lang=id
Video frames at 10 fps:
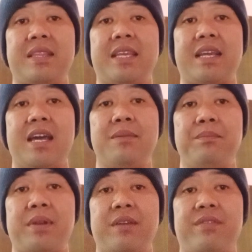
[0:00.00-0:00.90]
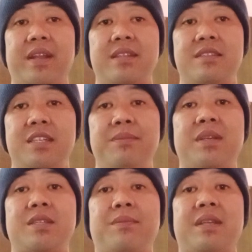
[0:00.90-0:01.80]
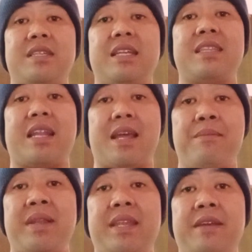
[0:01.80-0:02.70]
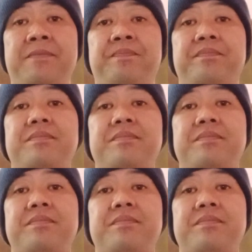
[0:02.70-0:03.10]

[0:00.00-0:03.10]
Perhatikan preferensi masing-masing tanaman ya.